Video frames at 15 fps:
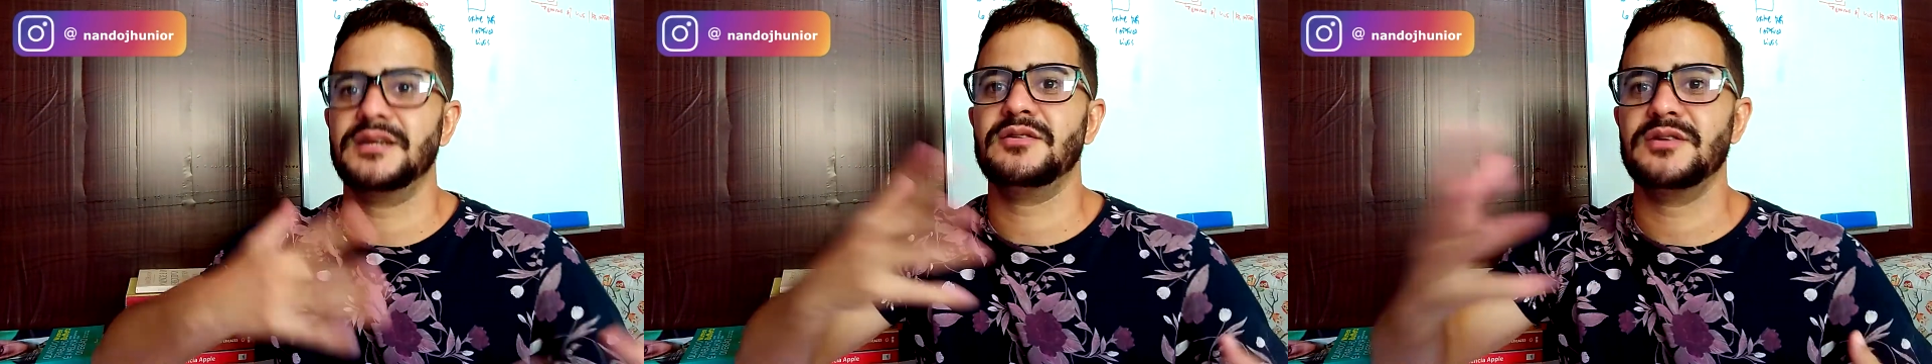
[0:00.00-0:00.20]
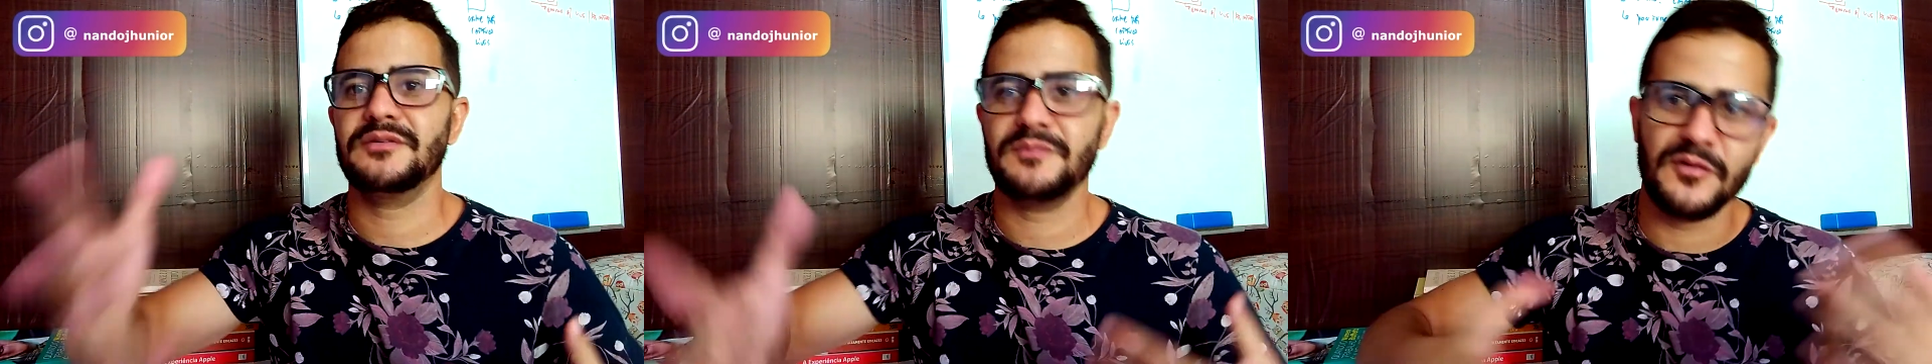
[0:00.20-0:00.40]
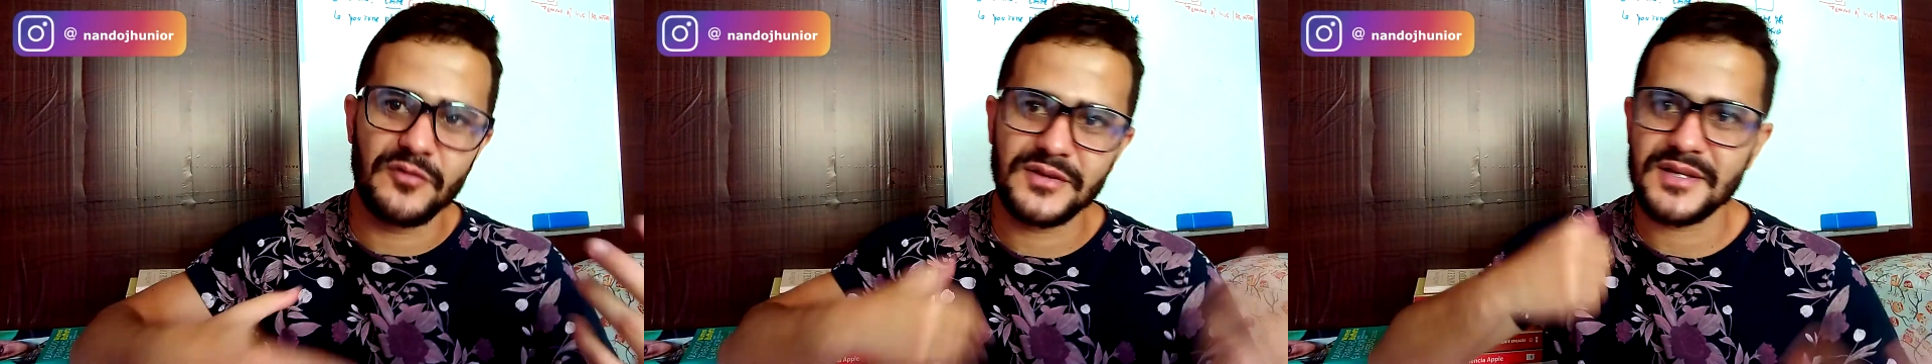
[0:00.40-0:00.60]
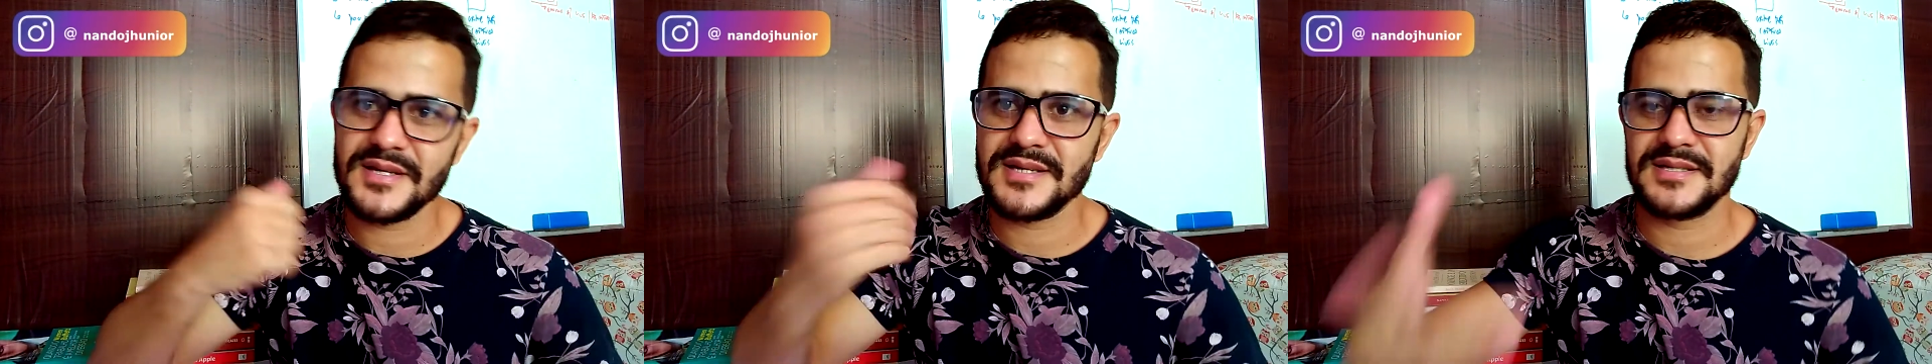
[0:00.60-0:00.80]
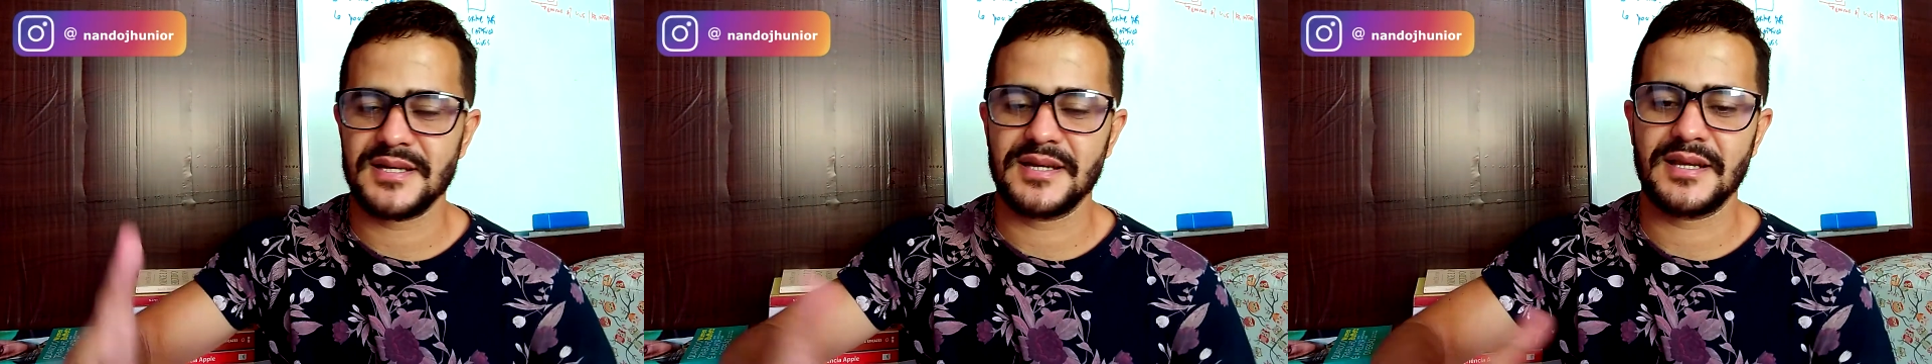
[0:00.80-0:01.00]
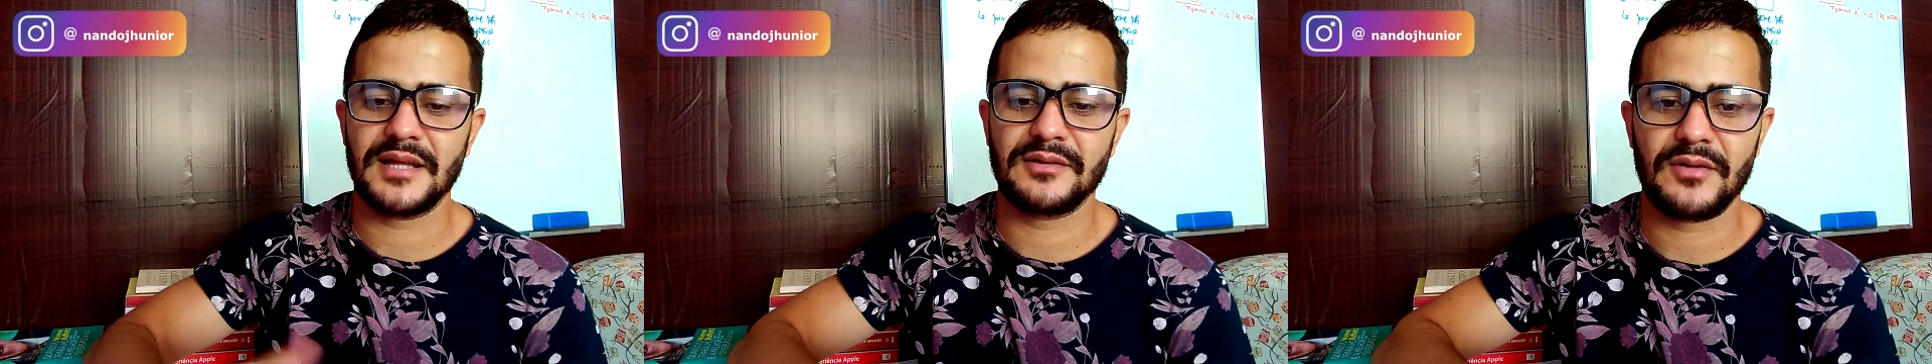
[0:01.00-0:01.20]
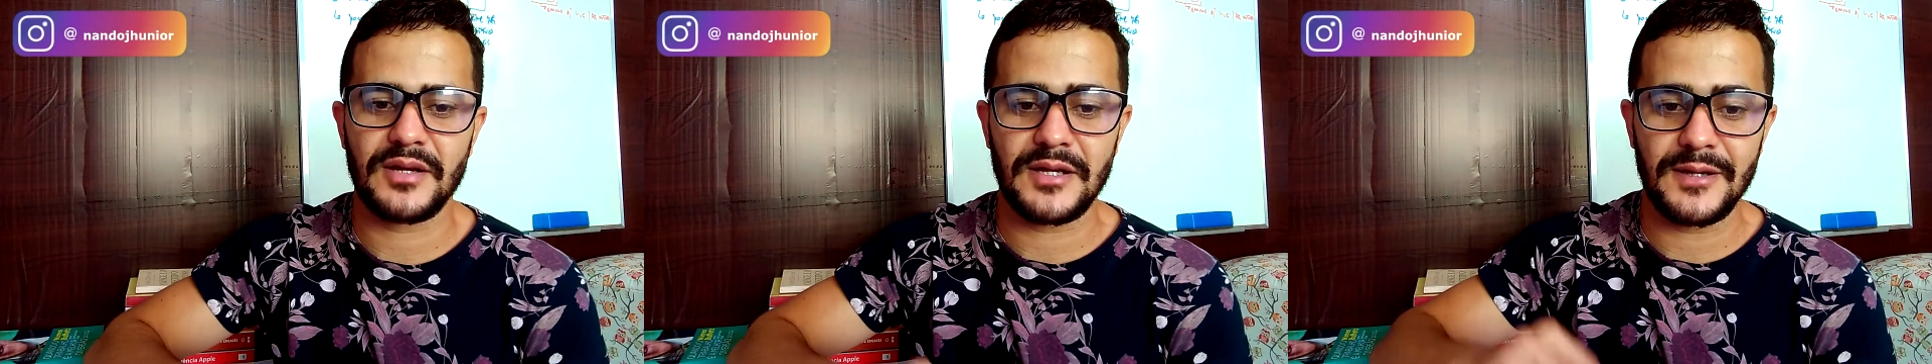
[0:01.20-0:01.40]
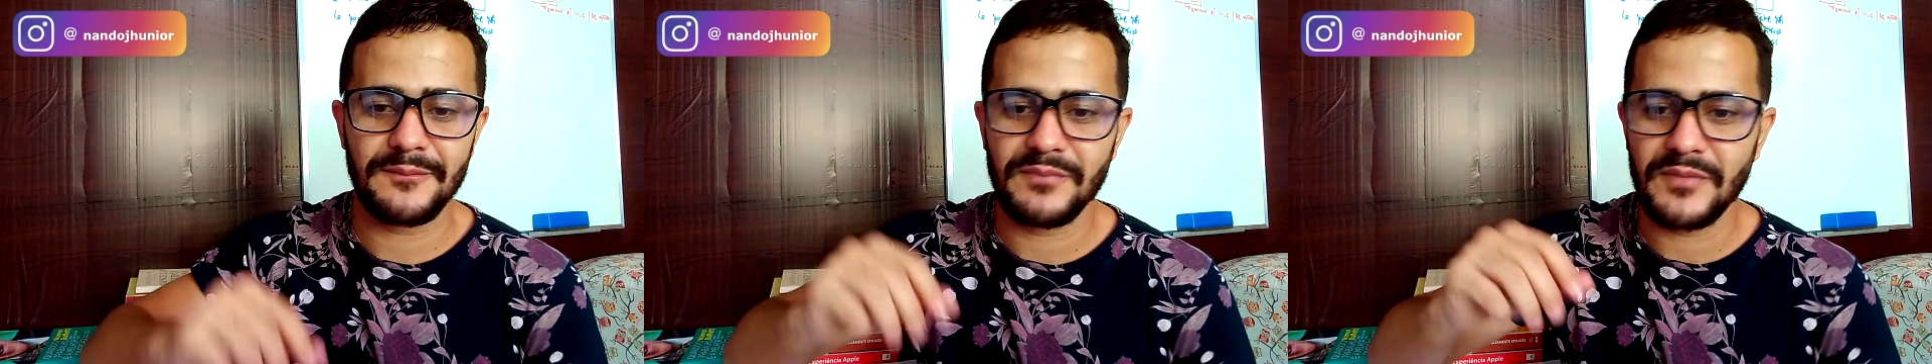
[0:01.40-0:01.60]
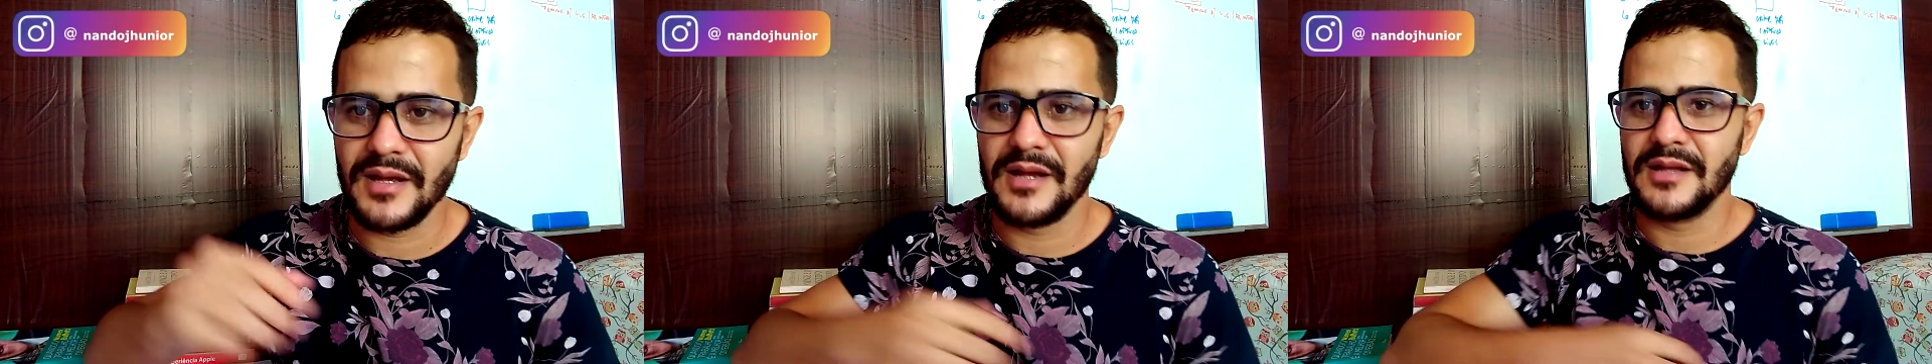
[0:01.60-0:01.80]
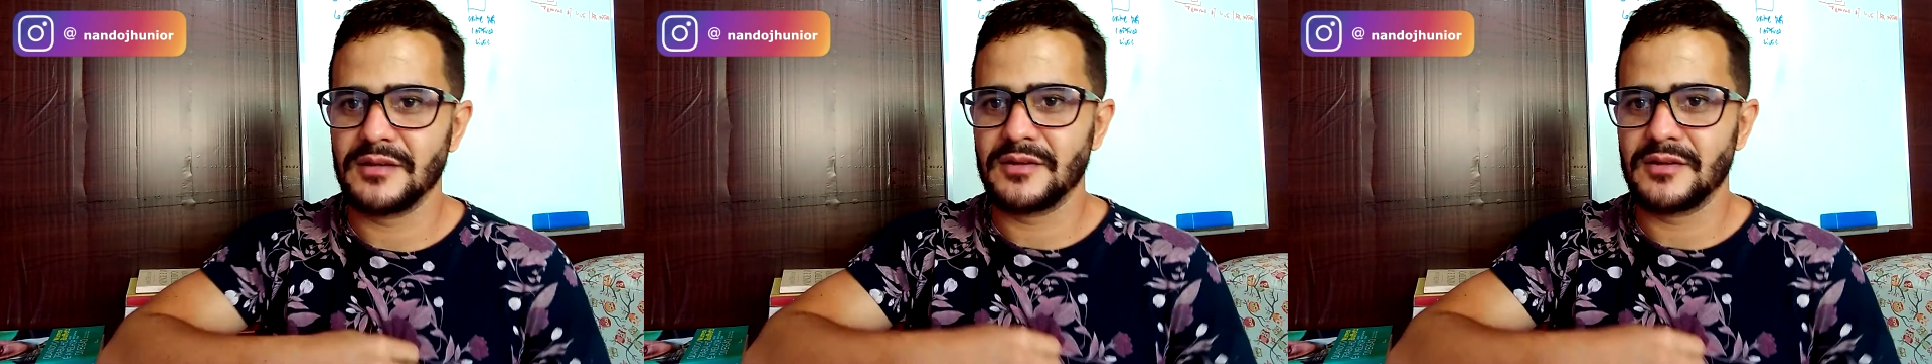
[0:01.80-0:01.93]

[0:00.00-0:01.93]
pô, vou trazer esse aqui na tora aqui. Tô